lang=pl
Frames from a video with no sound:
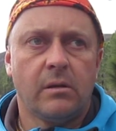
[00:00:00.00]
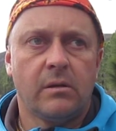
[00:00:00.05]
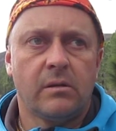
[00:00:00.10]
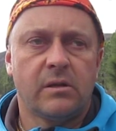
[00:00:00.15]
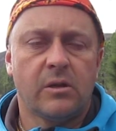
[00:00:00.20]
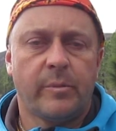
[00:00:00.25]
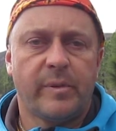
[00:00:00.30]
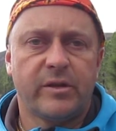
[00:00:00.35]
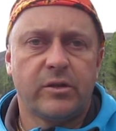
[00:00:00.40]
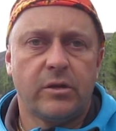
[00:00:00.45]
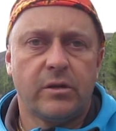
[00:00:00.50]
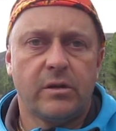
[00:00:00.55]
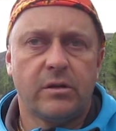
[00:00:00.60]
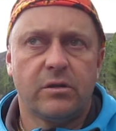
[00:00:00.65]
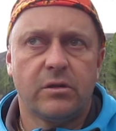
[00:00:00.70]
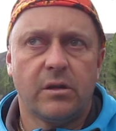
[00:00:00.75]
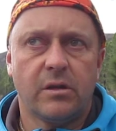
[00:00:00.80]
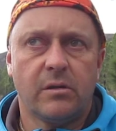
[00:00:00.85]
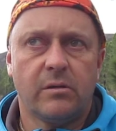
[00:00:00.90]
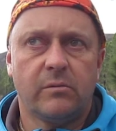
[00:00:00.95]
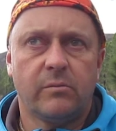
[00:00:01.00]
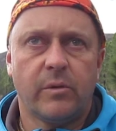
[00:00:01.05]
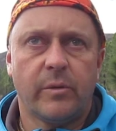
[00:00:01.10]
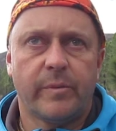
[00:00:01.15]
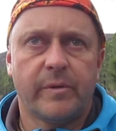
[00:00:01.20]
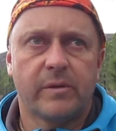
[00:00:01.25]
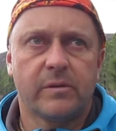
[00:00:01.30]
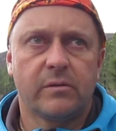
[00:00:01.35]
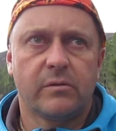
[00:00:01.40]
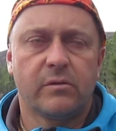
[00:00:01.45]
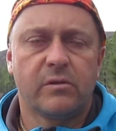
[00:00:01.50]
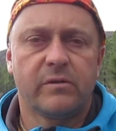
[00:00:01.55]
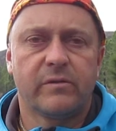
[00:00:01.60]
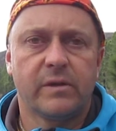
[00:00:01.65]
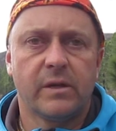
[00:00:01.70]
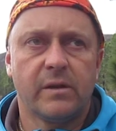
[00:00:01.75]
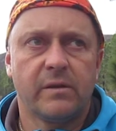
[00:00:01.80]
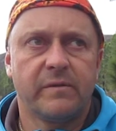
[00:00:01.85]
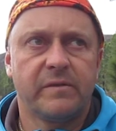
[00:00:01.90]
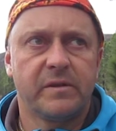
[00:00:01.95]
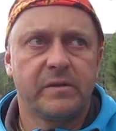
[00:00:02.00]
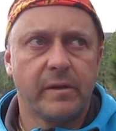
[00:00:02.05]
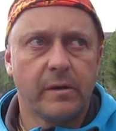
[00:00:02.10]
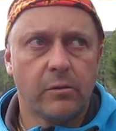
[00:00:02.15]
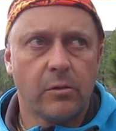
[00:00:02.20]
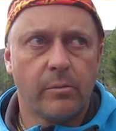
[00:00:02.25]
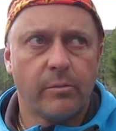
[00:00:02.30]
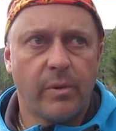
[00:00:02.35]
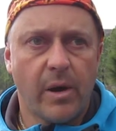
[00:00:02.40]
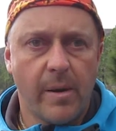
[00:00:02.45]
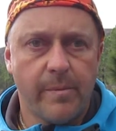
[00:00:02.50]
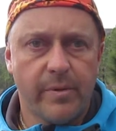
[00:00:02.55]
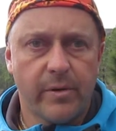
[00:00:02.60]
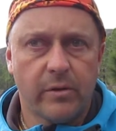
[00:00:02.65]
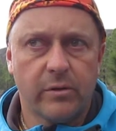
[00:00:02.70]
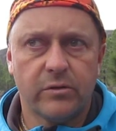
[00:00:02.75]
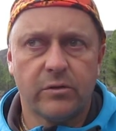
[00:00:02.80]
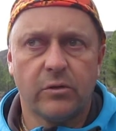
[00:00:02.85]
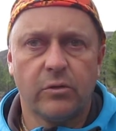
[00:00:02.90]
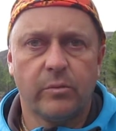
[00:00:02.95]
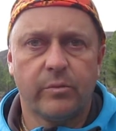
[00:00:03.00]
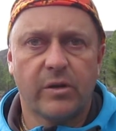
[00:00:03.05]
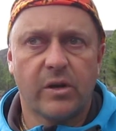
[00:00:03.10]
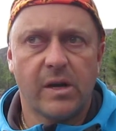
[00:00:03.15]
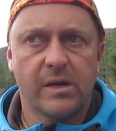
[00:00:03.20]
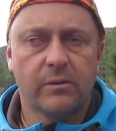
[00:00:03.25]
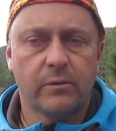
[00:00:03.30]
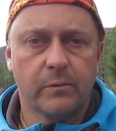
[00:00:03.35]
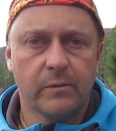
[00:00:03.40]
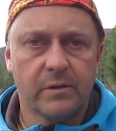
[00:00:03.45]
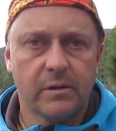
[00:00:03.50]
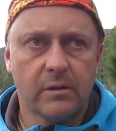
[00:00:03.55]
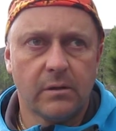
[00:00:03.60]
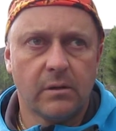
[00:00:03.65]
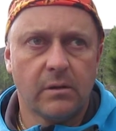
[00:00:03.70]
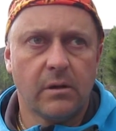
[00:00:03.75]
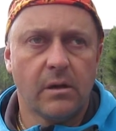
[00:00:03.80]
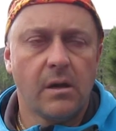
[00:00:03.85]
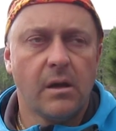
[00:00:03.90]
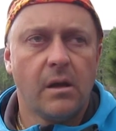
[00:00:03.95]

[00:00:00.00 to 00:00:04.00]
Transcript: e, zapatrzenie się po prostu w zwykłą paproć lub kaktusy